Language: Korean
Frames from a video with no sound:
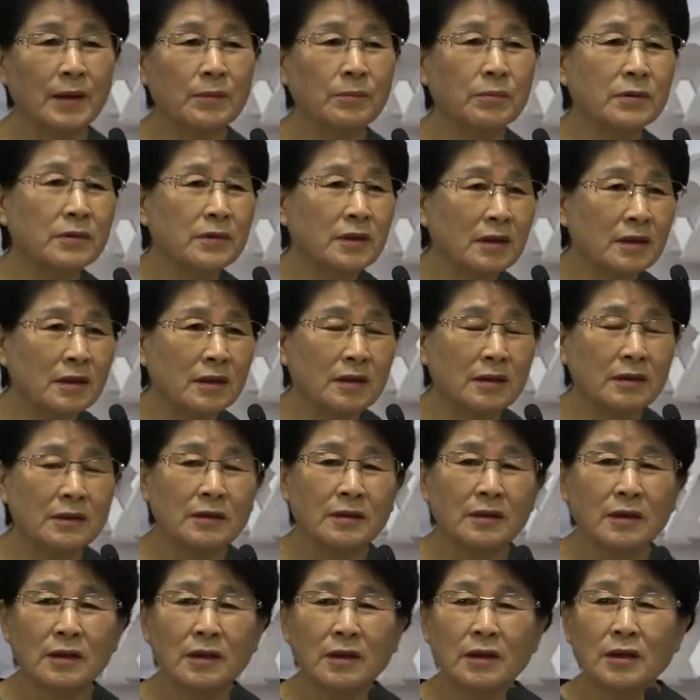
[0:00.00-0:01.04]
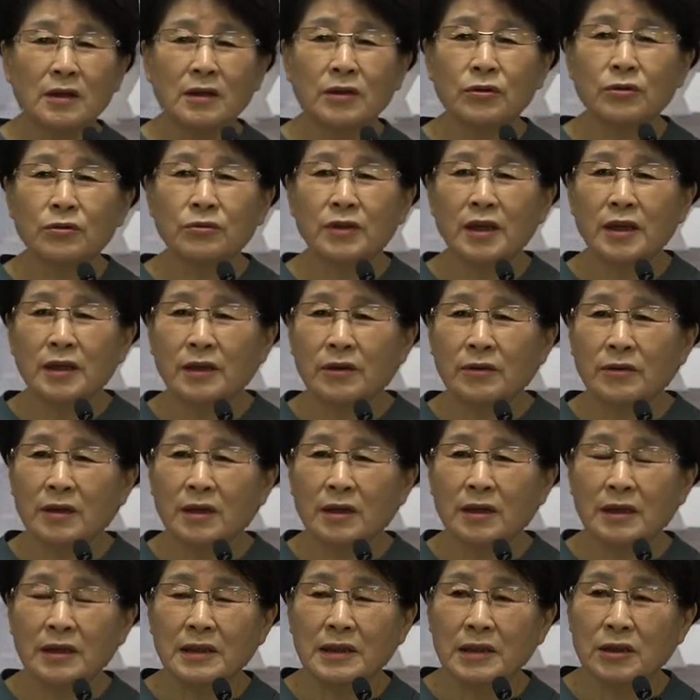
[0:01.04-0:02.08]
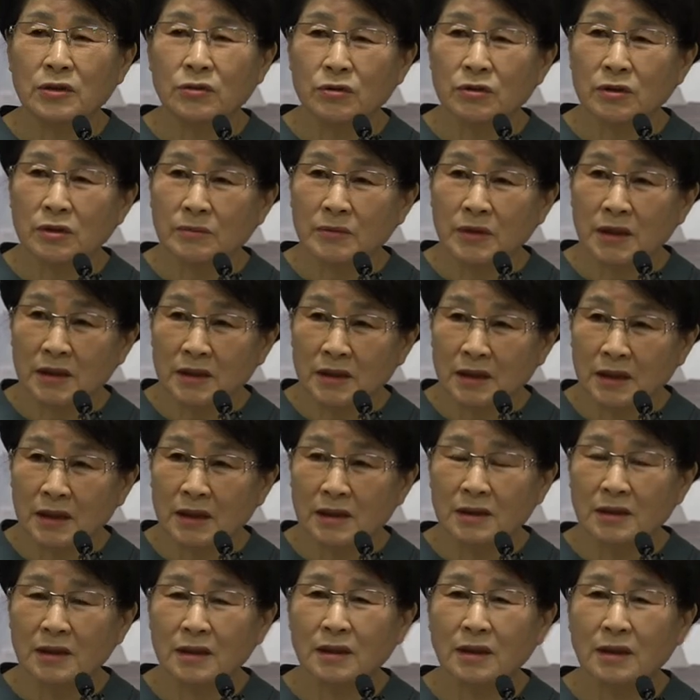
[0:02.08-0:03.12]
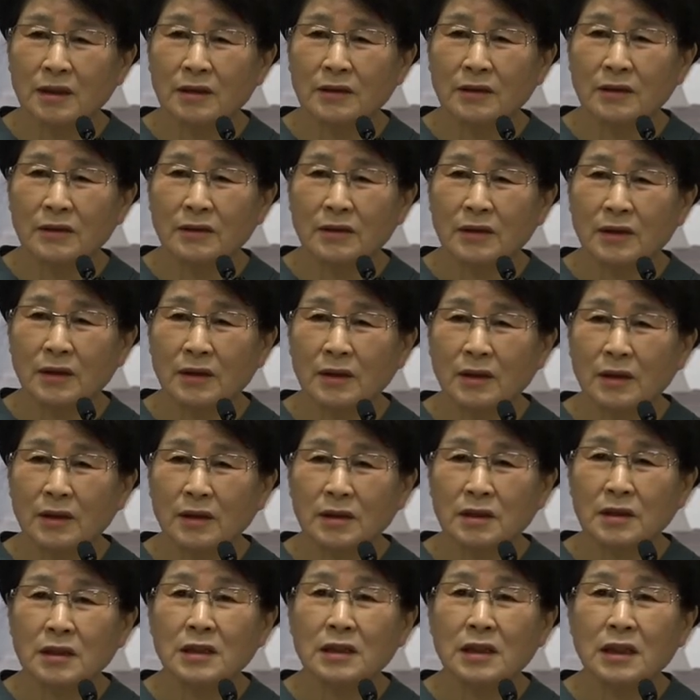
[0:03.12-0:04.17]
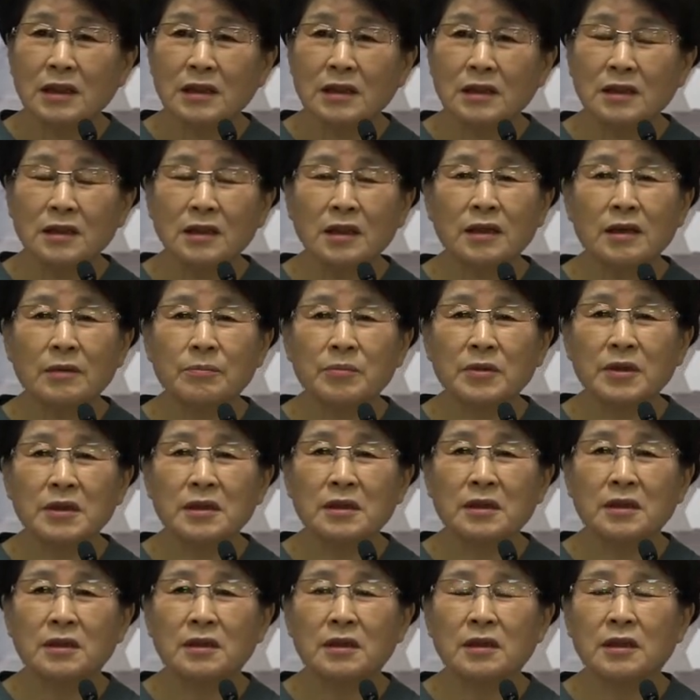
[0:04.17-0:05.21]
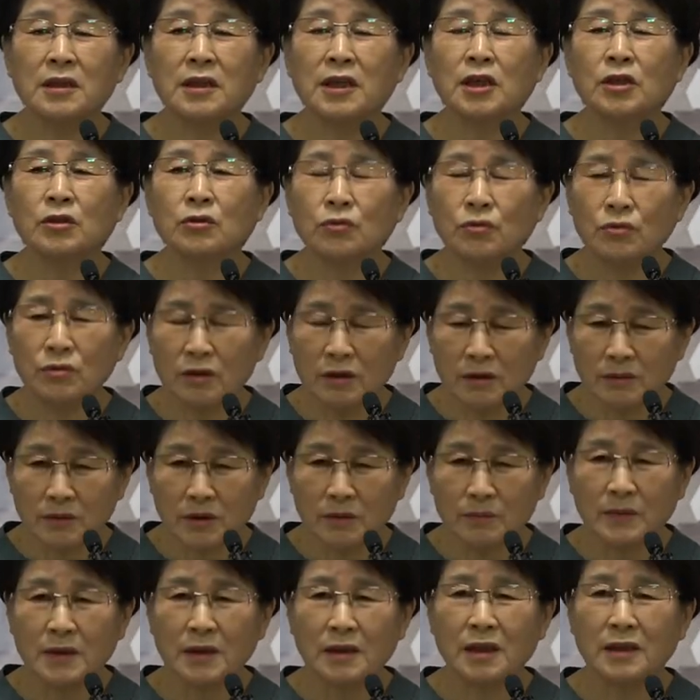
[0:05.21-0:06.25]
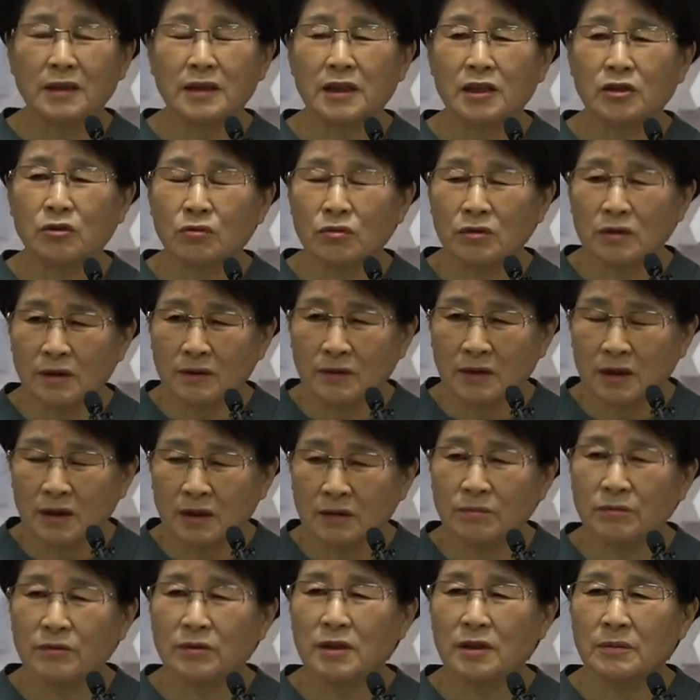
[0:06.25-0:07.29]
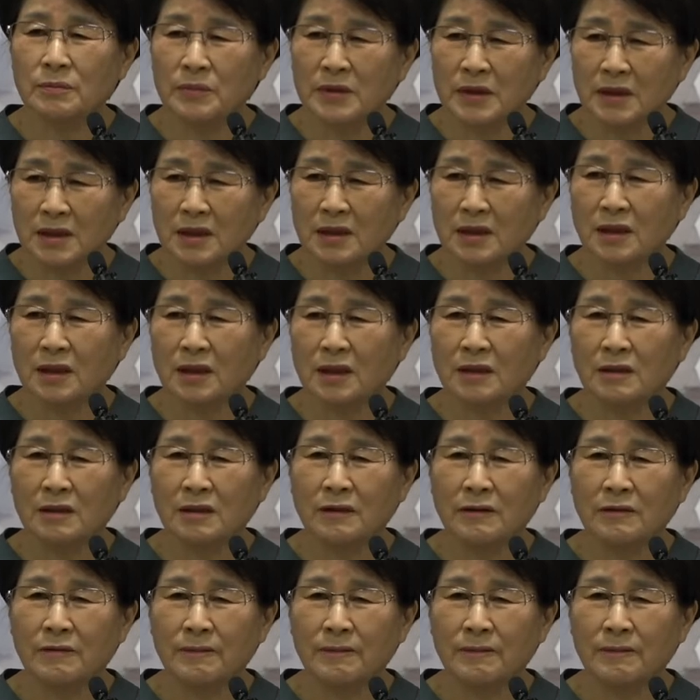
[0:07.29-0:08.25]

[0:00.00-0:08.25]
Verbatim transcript: 보세요. 유대교회가 예수님 거절했잖아요. 신약 시대의 빛은 예수님입니다. 예수님 그분이 빛이에요.